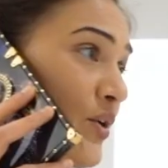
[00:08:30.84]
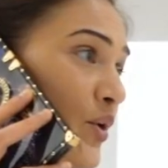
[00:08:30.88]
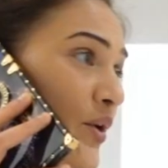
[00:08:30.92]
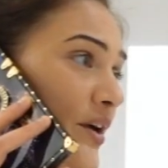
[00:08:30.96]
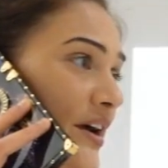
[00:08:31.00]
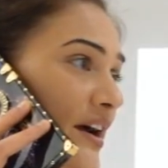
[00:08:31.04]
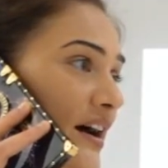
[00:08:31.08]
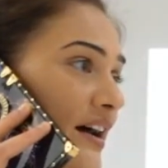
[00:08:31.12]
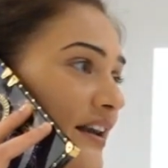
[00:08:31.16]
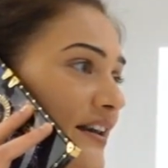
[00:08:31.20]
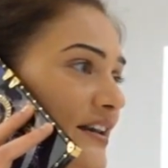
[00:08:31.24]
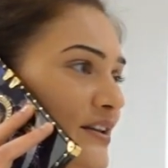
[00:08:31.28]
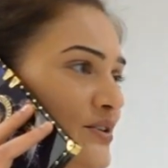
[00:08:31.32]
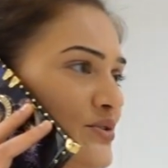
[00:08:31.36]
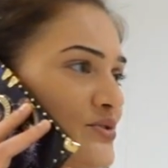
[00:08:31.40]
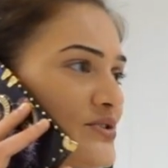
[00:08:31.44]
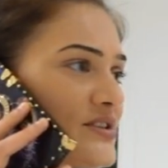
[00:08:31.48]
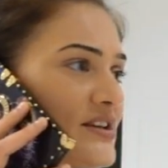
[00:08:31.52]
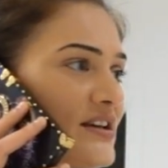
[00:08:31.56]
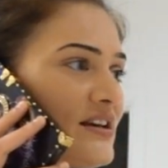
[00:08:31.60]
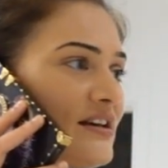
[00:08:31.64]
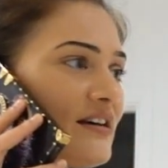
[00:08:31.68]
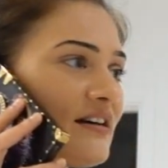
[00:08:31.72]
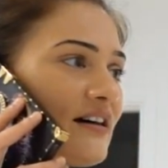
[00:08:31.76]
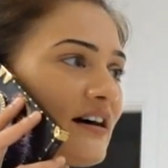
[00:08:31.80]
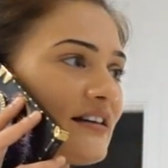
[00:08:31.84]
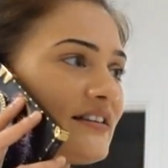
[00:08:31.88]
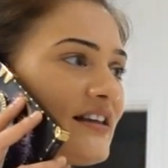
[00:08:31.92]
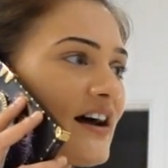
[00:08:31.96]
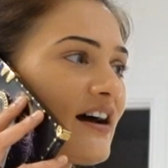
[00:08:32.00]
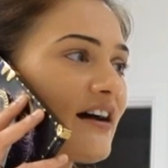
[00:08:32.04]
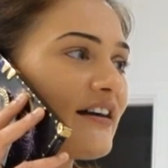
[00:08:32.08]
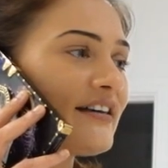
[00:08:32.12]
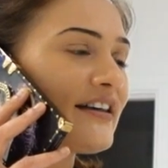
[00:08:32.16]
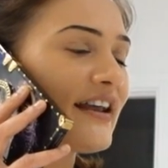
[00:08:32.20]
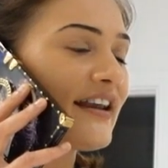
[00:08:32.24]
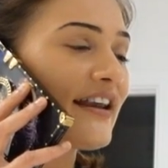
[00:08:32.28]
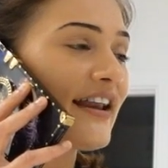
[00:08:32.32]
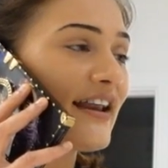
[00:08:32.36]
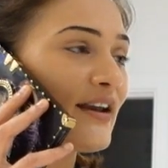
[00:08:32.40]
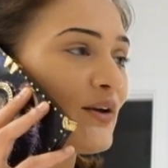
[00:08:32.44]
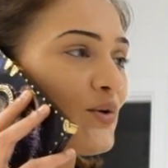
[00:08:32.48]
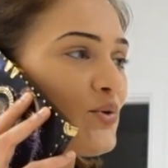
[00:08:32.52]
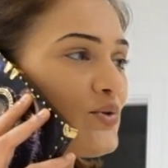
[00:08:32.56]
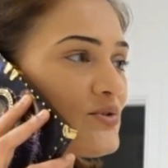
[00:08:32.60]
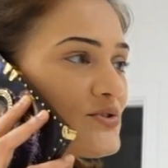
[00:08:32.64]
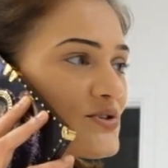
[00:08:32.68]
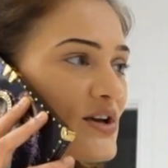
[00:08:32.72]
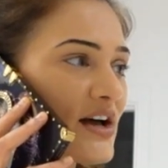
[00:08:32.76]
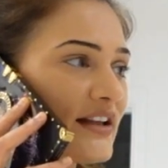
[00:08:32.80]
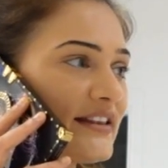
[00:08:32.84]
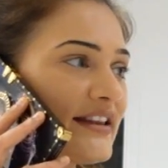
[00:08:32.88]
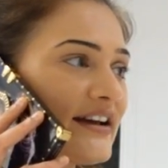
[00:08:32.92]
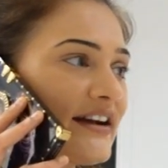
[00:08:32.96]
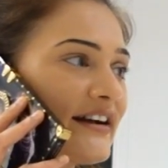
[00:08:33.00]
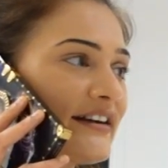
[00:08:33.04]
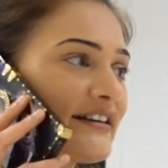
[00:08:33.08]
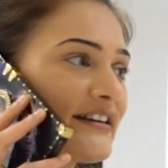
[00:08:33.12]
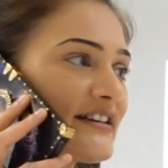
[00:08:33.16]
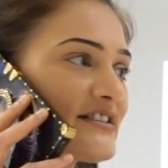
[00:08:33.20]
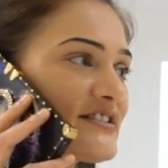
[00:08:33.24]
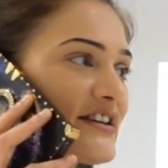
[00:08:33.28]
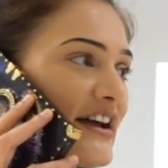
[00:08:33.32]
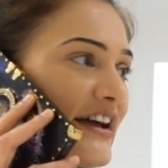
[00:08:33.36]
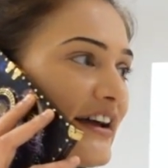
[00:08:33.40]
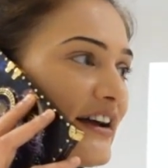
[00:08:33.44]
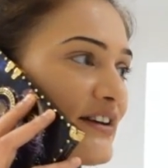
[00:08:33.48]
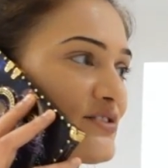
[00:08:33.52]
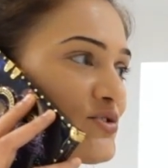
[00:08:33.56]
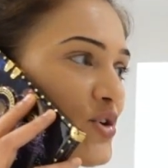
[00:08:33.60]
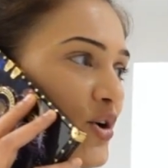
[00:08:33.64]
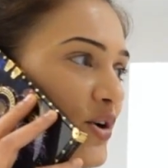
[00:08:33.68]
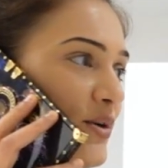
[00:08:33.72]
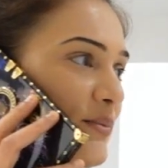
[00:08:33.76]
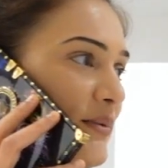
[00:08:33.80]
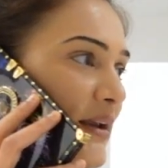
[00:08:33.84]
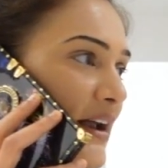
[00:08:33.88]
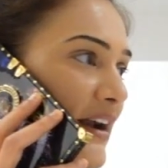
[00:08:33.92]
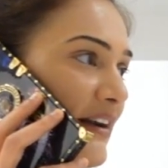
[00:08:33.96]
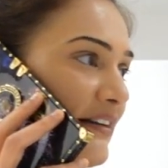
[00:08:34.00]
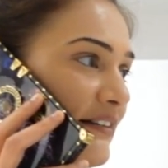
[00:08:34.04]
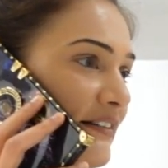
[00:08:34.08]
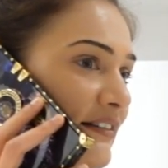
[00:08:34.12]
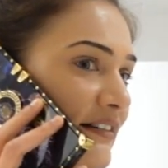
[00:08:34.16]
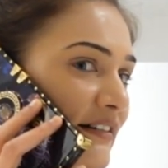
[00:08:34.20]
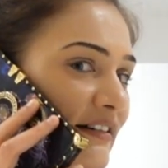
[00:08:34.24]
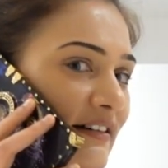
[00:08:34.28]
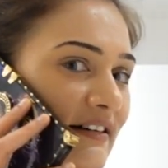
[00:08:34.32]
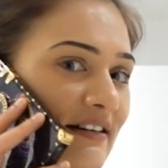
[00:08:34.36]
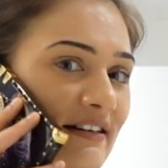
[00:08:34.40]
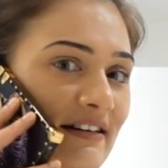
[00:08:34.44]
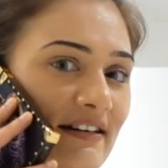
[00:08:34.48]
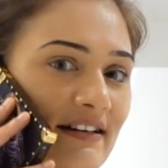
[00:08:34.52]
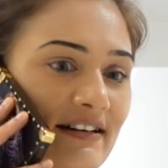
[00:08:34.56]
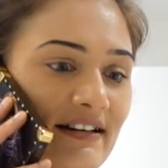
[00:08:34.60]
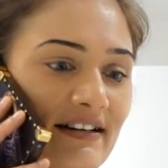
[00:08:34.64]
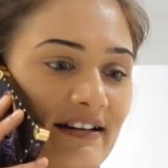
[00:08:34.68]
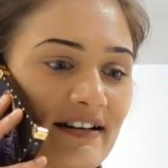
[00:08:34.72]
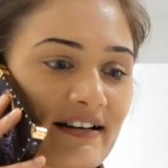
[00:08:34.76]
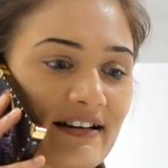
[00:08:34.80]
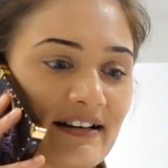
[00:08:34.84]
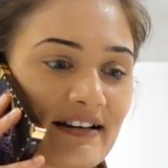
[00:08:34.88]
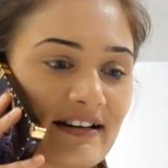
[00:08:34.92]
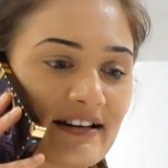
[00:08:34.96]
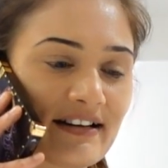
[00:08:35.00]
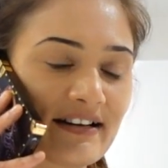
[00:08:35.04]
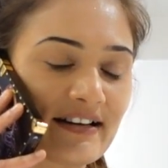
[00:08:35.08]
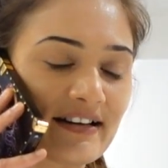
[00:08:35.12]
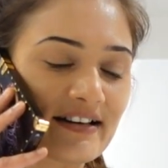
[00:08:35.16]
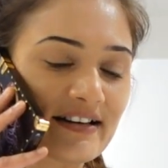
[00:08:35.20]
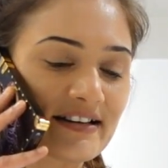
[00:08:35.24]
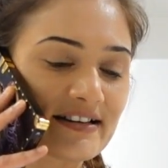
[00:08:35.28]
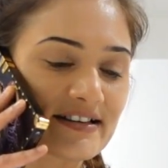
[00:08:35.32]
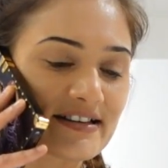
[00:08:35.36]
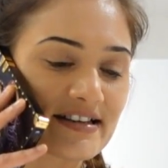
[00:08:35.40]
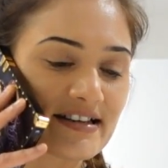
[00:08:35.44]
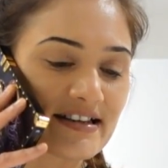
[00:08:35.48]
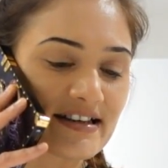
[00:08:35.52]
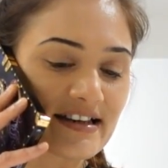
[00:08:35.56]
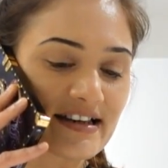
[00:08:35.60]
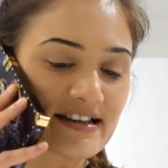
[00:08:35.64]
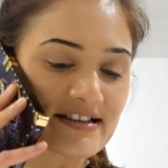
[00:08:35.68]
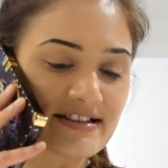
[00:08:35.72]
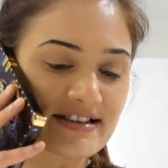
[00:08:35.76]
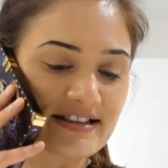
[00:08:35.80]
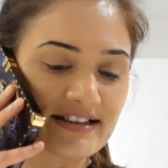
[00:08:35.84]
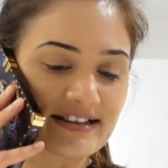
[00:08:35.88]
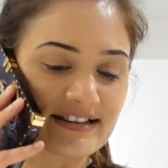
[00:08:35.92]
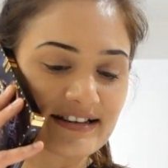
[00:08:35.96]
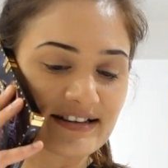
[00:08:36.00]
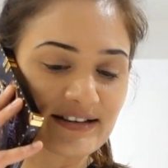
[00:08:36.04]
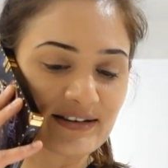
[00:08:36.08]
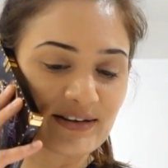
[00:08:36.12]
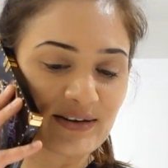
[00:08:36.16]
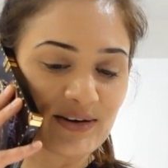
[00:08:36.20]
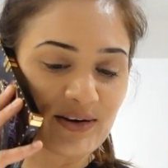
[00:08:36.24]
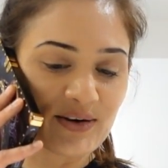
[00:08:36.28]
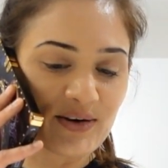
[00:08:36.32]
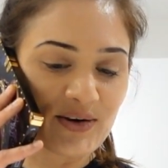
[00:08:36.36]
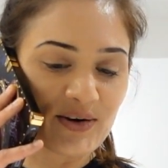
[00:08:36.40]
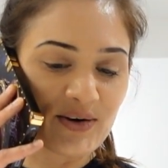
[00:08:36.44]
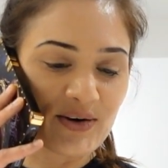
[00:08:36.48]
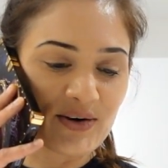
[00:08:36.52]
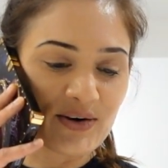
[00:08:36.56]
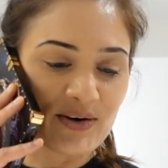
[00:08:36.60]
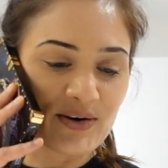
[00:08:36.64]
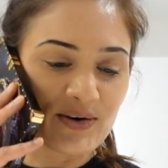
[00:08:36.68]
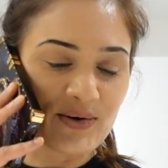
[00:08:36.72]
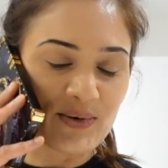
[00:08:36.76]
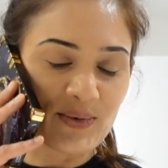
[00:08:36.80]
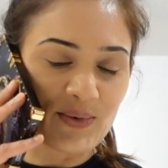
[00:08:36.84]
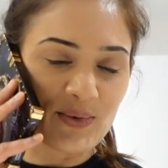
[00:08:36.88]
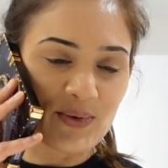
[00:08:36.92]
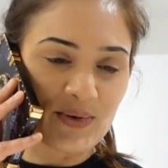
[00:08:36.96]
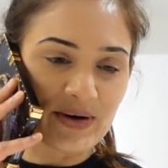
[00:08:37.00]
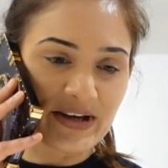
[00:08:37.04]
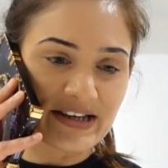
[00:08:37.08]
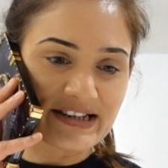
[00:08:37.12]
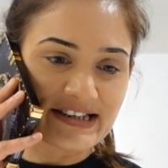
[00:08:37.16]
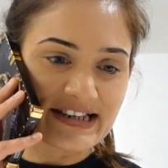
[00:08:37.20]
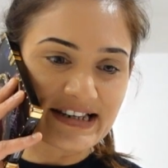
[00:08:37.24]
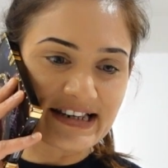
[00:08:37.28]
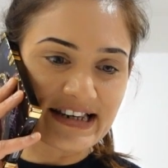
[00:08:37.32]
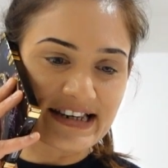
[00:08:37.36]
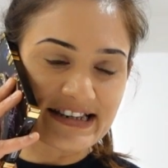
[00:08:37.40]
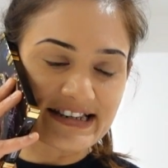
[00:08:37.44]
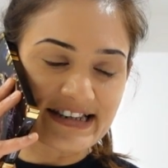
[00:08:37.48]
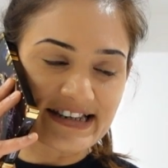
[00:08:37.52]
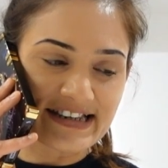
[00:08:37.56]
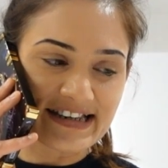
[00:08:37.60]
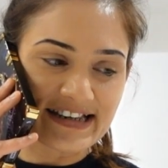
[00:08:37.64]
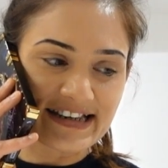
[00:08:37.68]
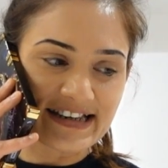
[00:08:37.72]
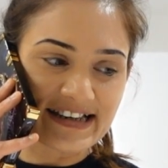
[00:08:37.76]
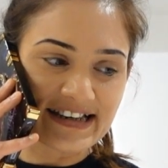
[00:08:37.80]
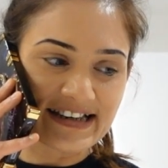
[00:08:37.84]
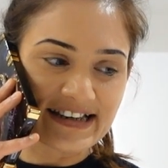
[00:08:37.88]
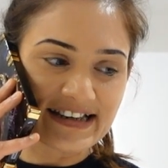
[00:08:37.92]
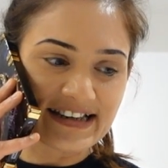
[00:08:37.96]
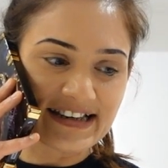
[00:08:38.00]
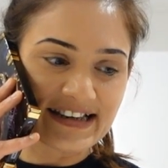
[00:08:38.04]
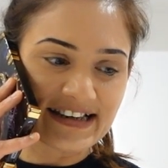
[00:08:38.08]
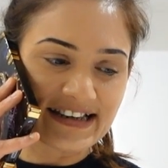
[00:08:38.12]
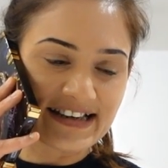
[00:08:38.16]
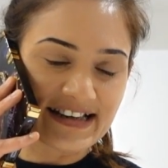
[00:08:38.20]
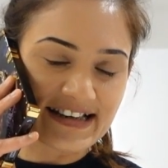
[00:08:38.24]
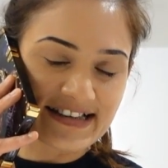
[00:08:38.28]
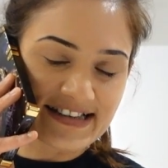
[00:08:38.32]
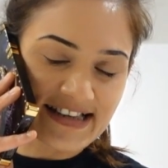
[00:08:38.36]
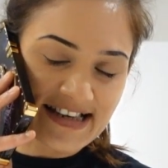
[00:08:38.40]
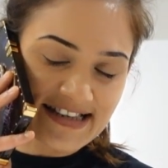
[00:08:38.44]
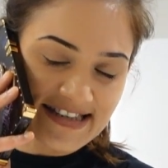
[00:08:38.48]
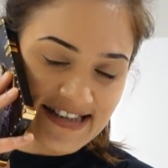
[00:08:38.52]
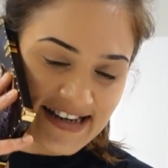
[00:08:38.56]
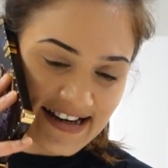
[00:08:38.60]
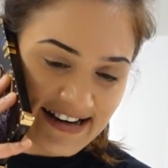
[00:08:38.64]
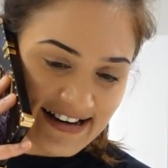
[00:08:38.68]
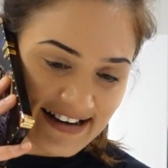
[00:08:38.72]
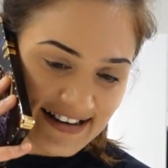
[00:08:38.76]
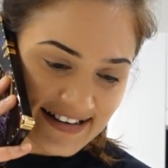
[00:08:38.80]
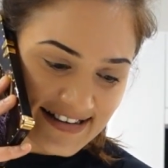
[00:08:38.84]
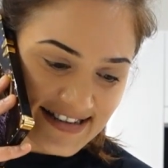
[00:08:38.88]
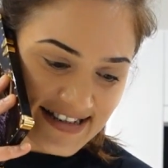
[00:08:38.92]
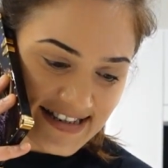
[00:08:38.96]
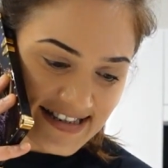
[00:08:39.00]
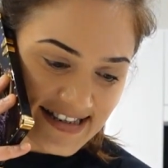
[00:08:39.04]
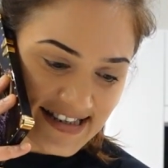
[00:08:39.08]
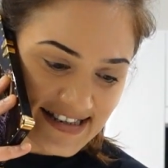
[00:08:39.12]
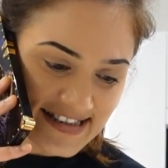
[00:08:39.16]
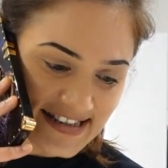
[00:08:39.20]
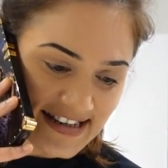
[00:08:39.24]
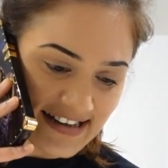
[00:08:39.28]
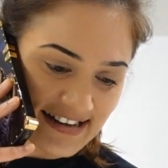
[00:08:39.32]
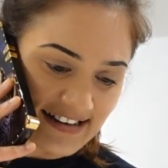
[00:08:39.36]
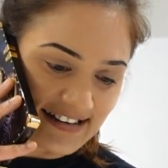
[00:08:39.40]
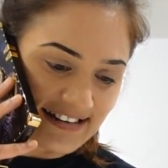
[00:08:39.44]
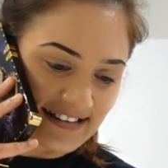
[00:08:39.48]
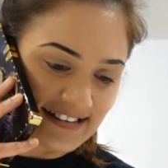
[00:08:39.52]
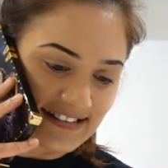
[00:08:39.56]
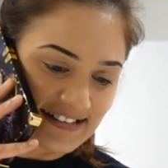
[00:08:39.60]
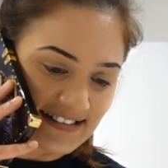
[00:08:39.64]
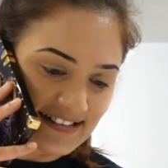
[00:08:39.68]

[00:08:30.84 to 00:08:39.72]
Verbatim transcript: कोई गल नहीं तुम अद्धा घंटा ले लो अद्धे घंटे च आएगा सौरभ लैन ठीक है जी ओके जी नहीं जी सत श्रीकाल जी सत श्रीकाल